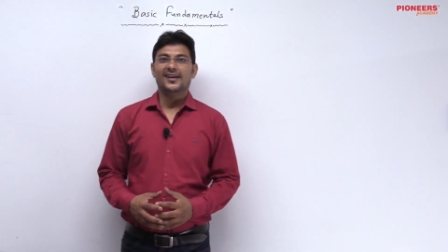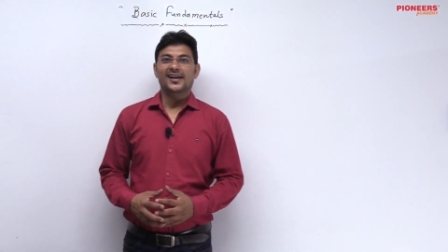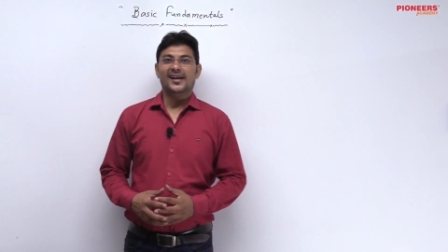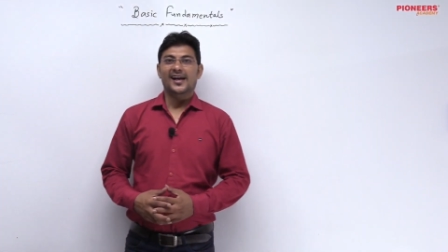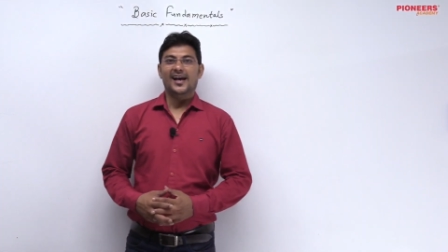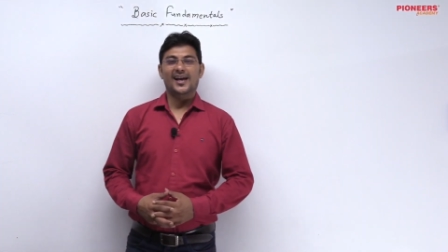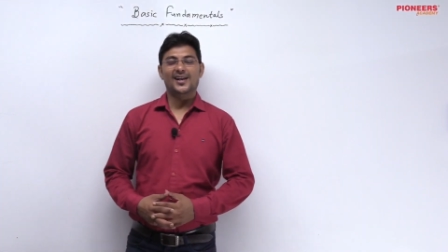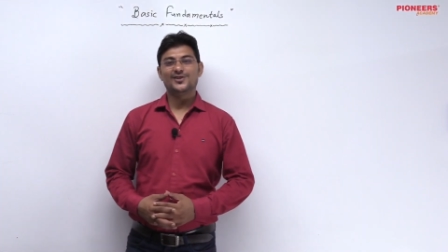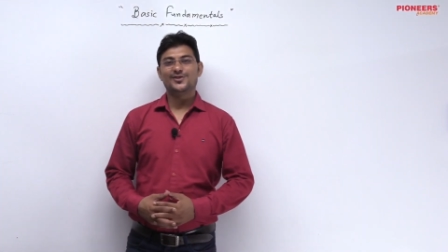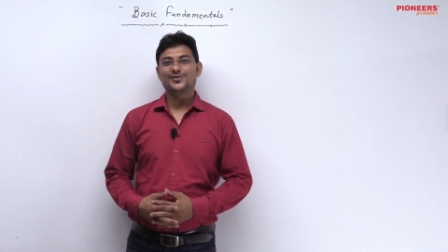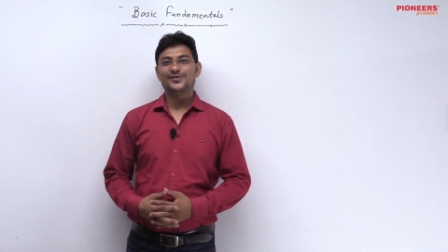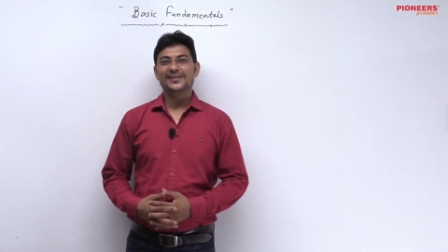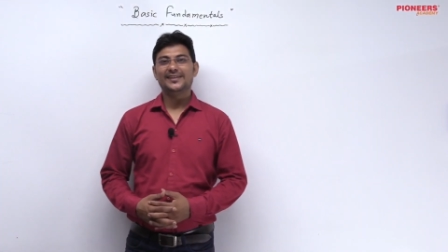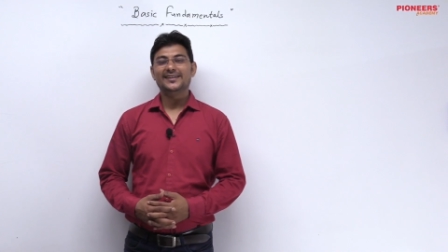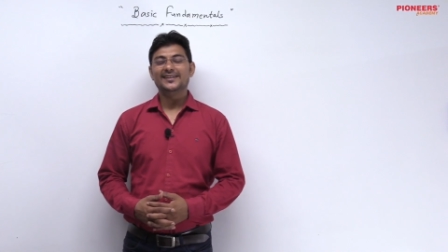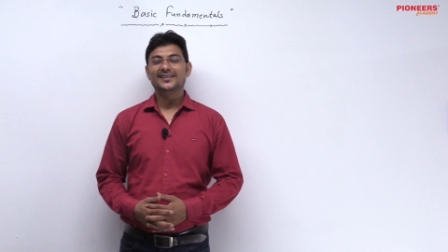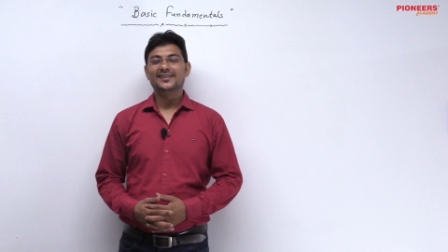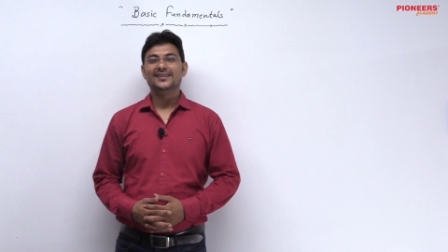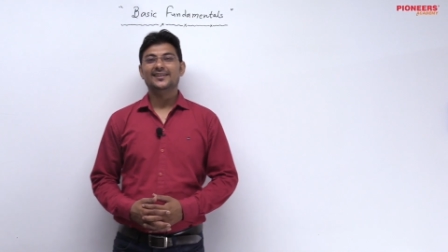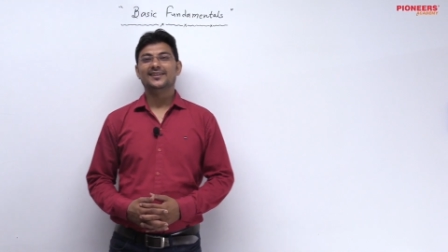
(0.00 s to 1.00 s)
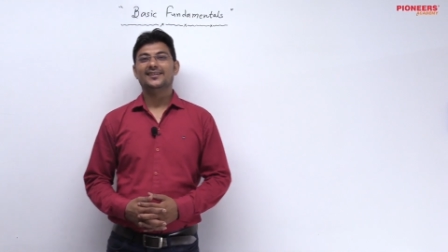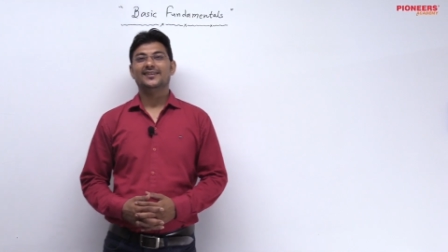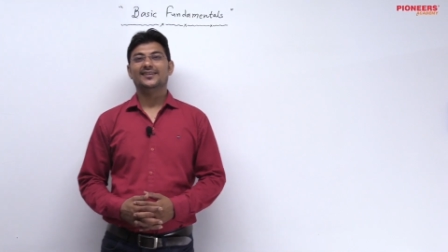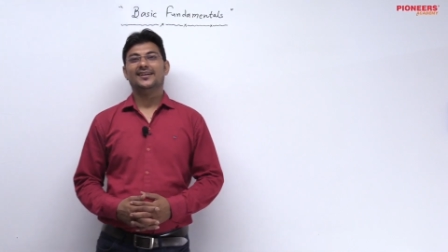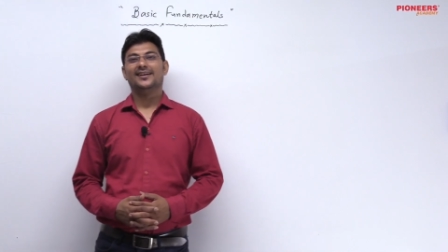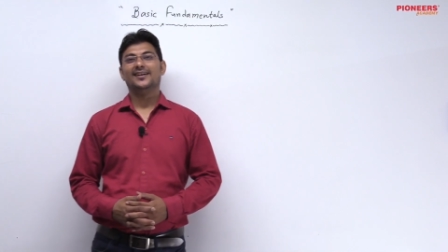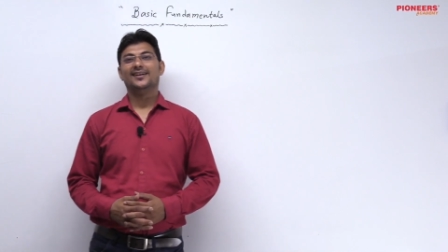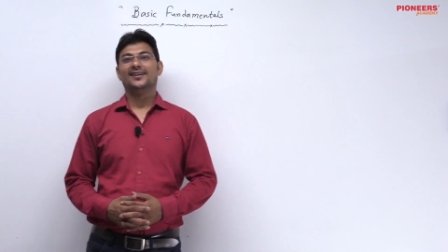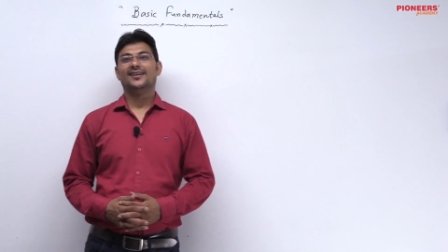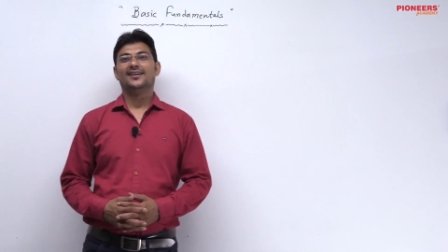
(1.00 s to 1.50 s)
हेलो स्टूडेंट
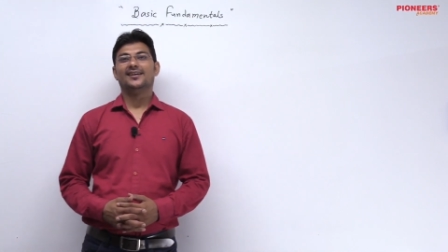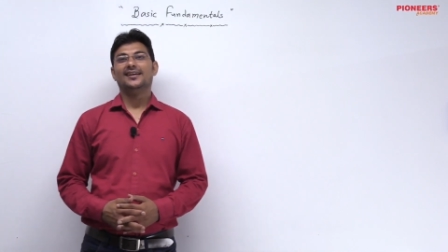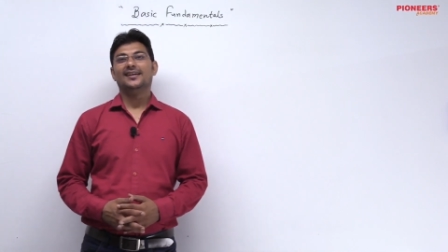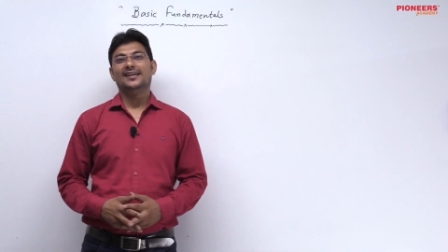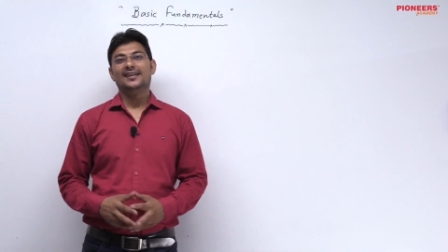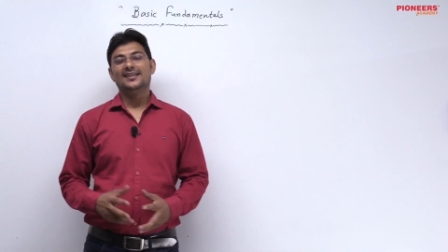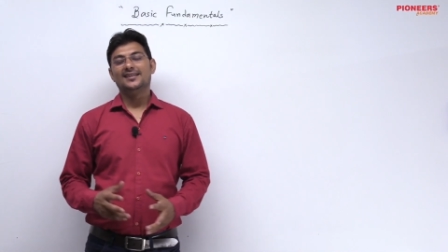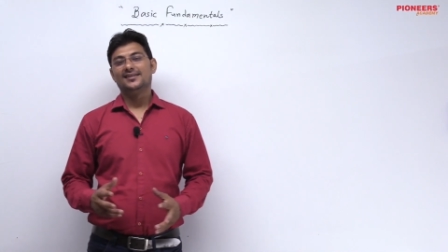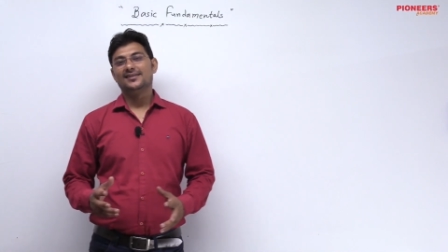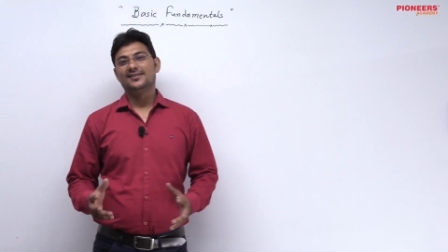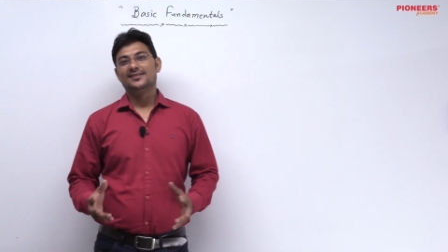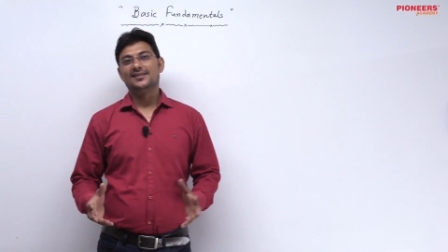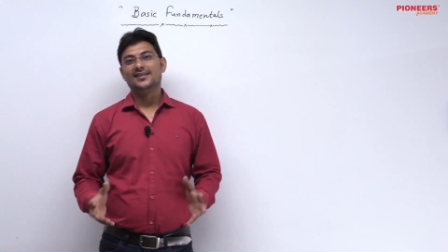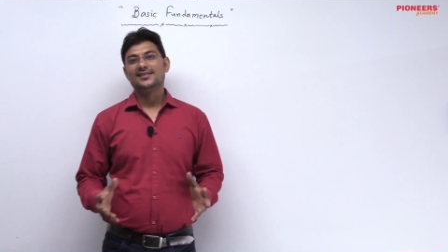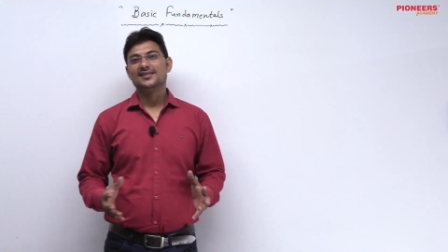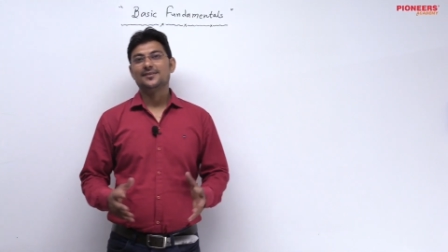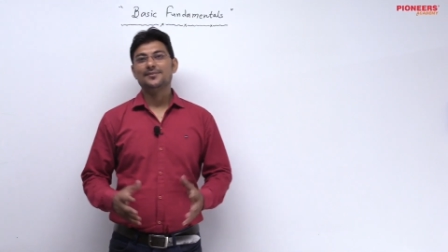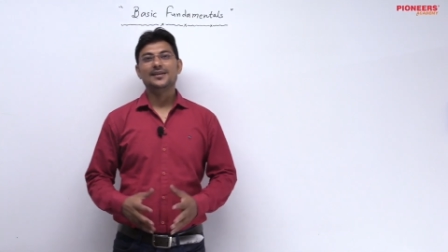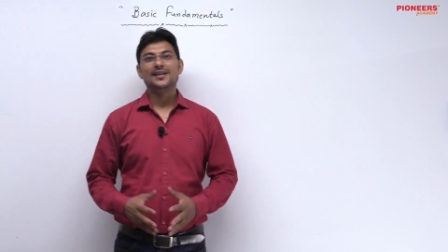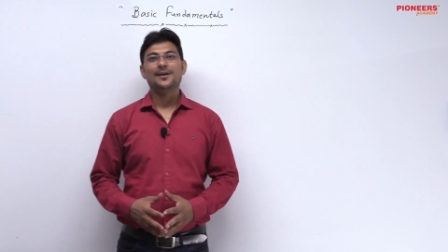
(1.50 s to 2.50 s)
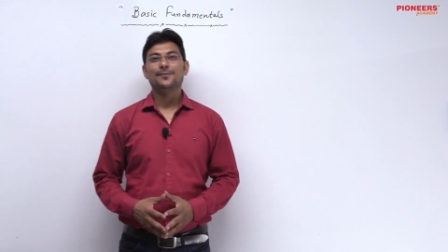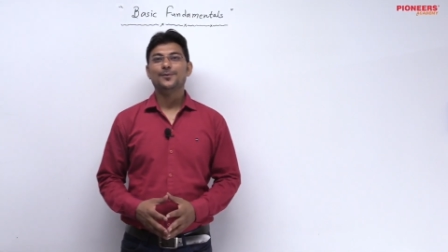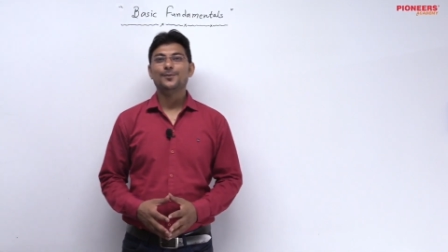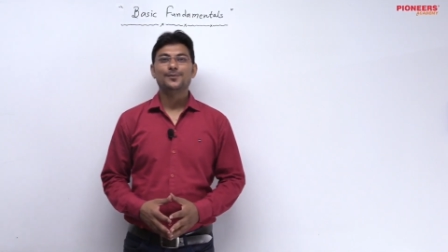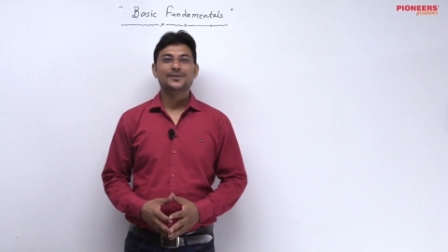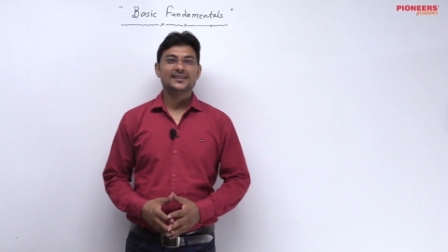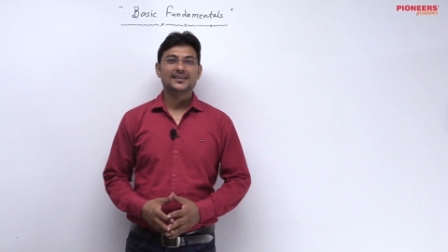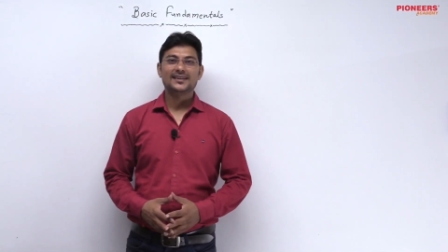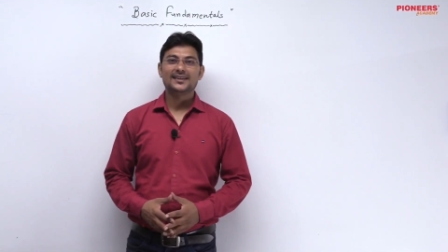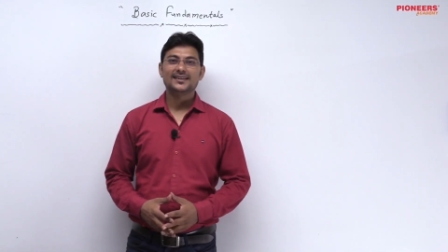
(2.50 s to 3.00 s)
जैसा मैंने आपको
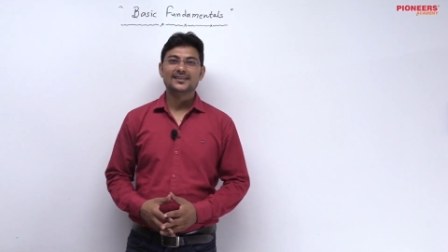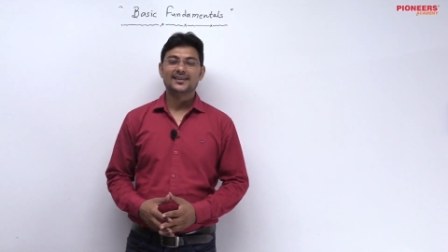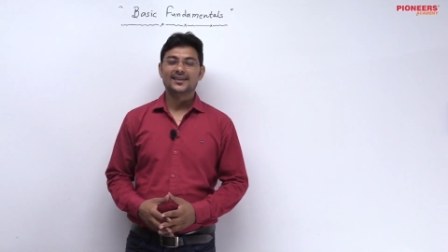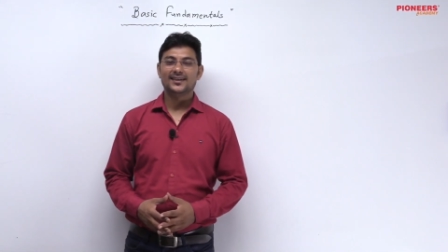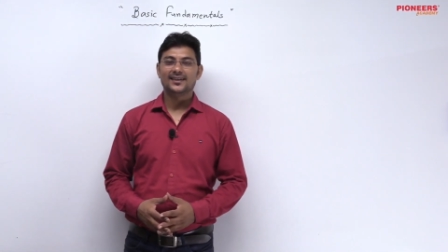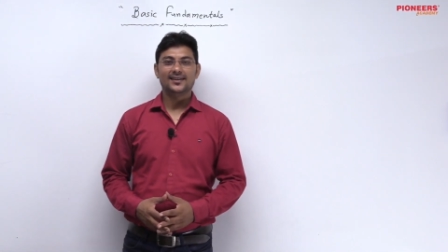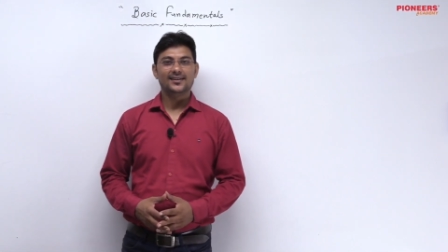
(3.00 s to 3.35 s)
बताया था